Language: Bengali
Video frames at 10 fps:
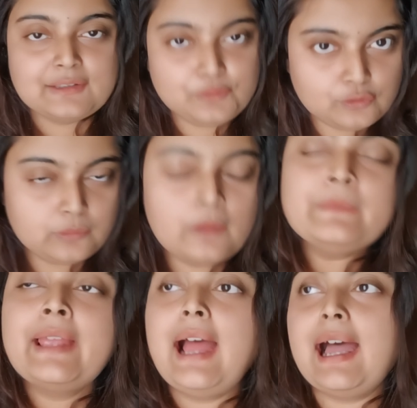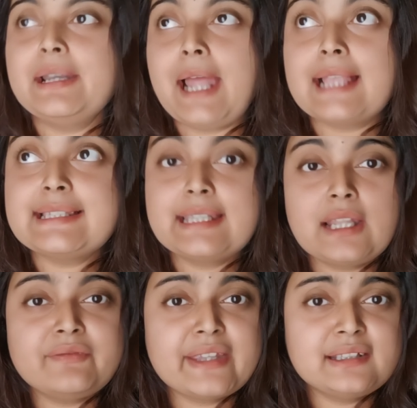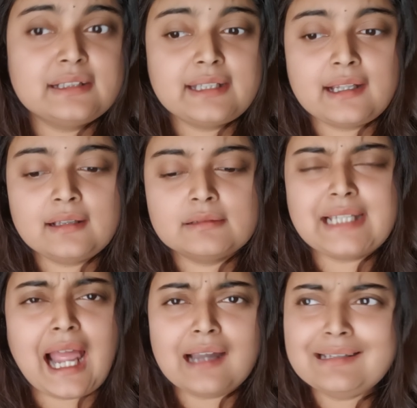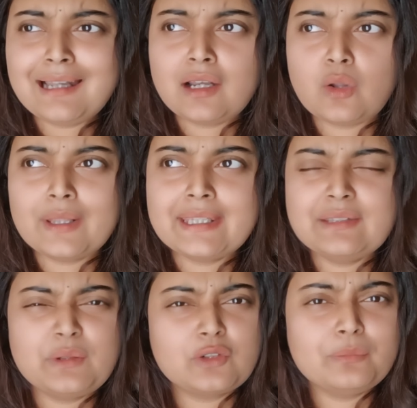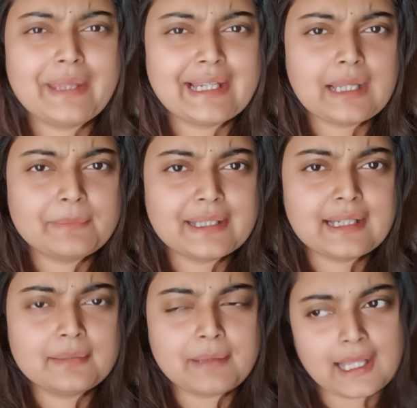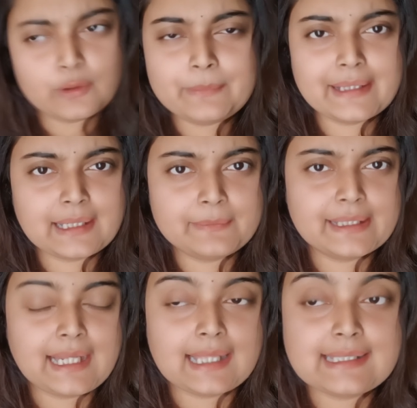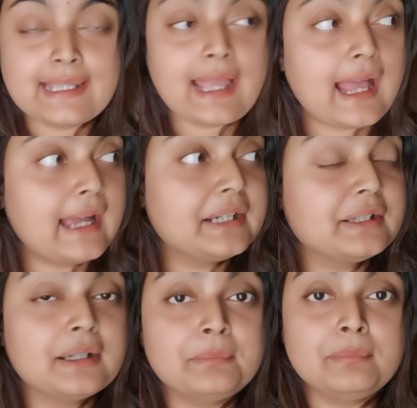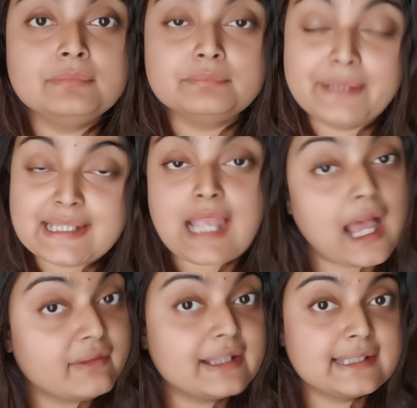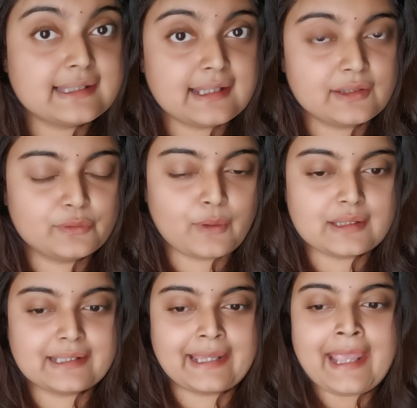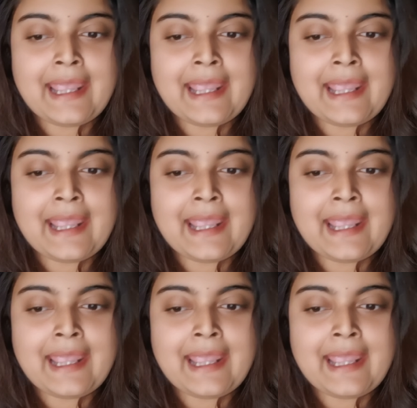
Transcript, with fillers: তুলবো আর আজকে না ওয়েদারটা ঠান্ডা নয় কিন্তু একটু মেঘলা মেঘলা ভালোই মেঘলা মেঘলা আছে আর বেশ হাওয়া দিচ্ছে কিন্তু আজকে